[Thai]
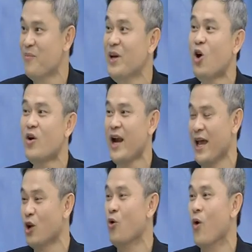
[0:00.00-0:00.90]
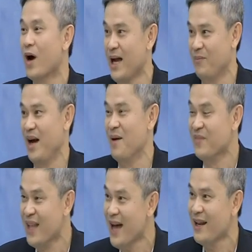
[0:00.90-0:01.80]
ไม่ต้องเกรงกลัวกับ
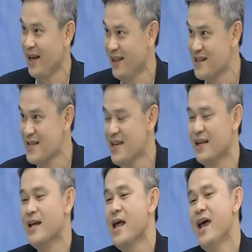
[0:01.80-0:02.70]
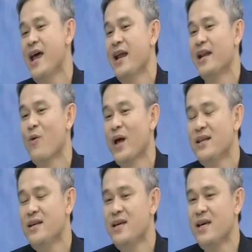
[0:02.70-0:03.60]
อำนาจอะไรทั้งสิ้น ในวัน
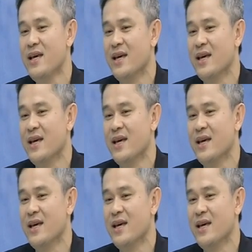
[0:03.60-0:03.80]
ที่